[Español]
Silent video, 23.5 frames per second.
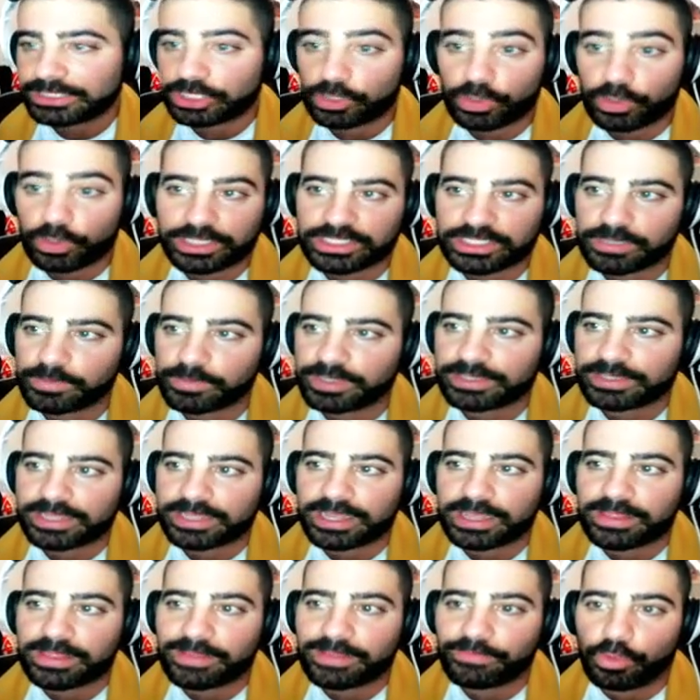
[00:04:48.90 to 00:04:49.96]
sino que se me
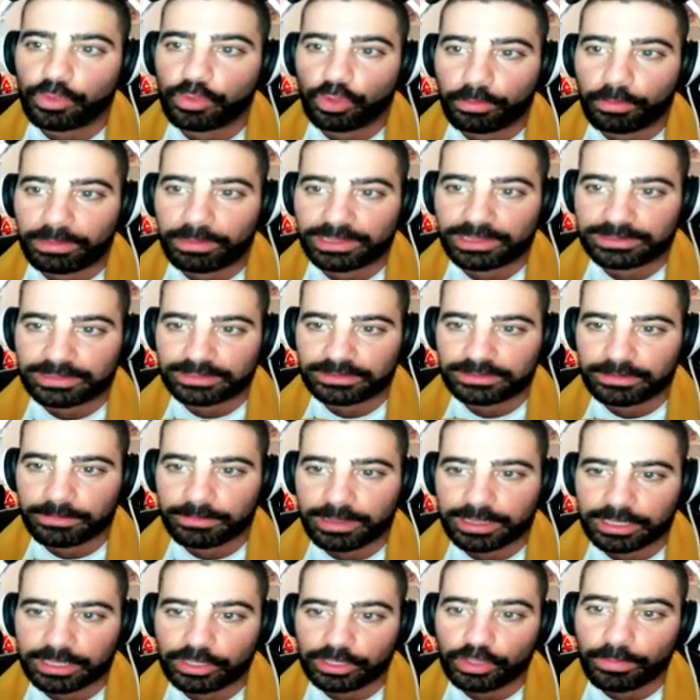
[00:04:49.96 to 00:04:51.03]
está quedando bastante
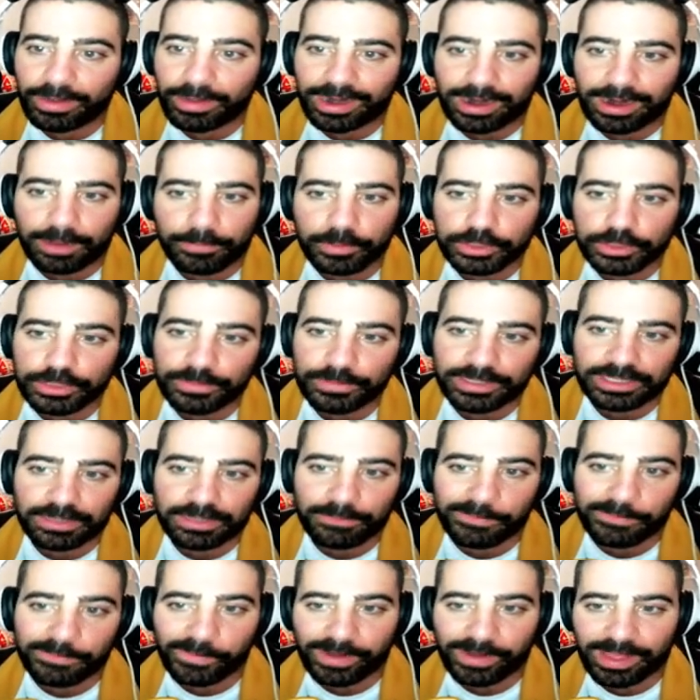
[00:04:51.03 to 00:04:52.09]
bajito, para la próxima
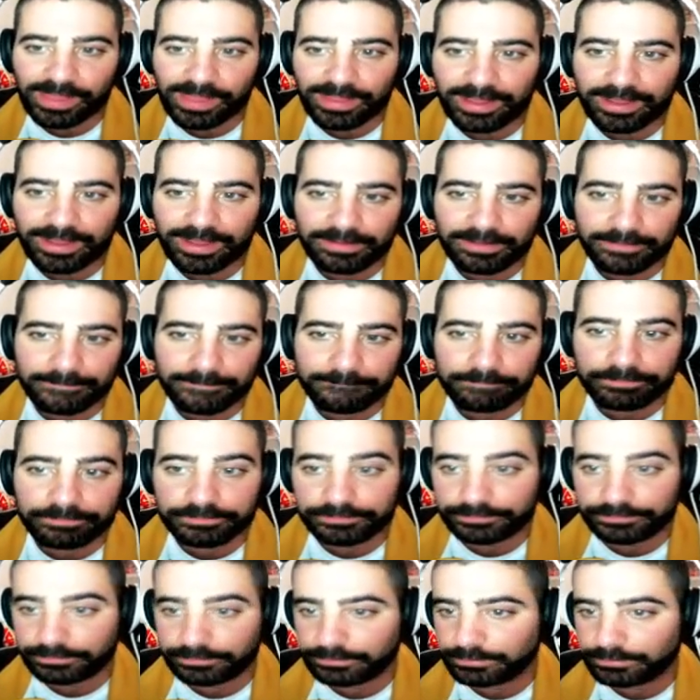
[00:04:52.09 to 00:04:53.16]
temporada
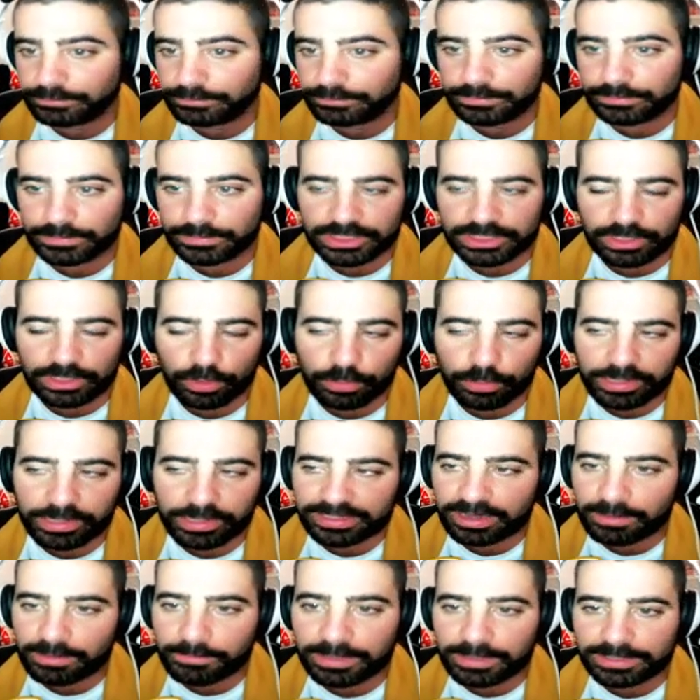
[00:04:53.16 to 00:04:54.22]
mm, lo voy a
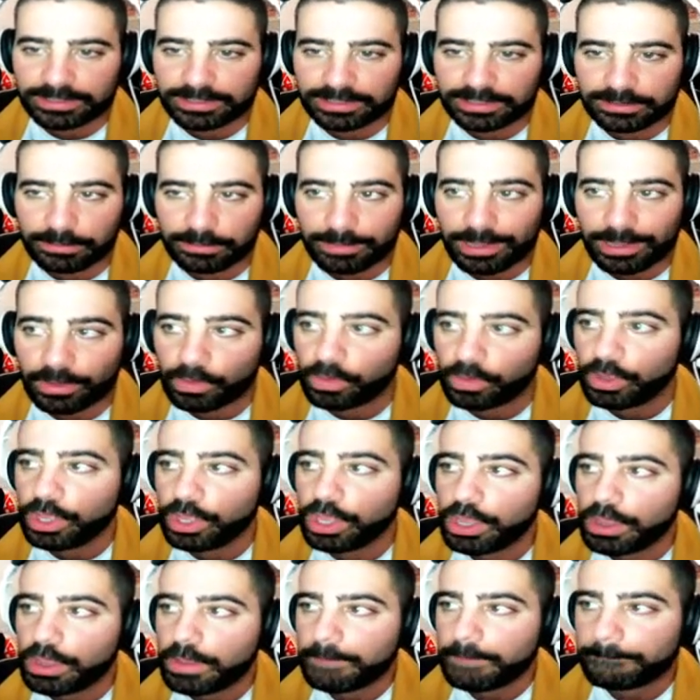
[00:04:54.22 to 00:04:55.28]
tener bastante bajo.
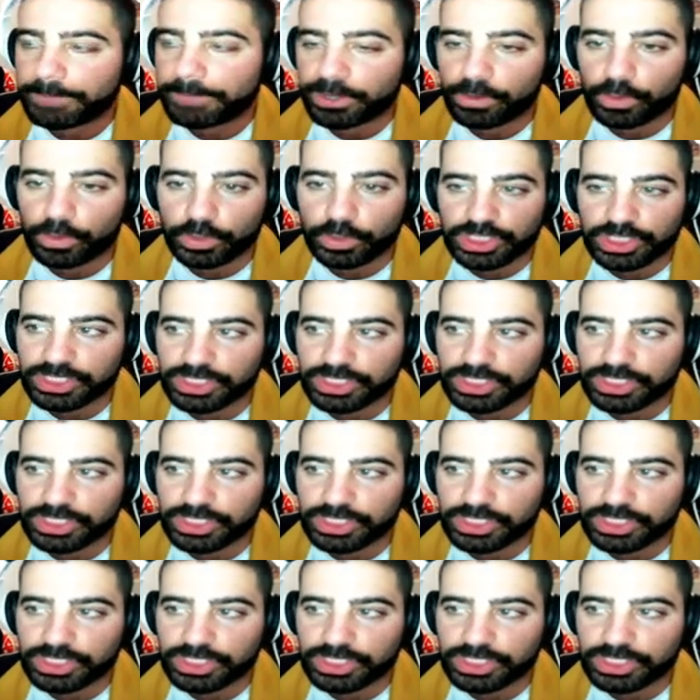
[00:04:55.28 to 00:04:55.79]
Pero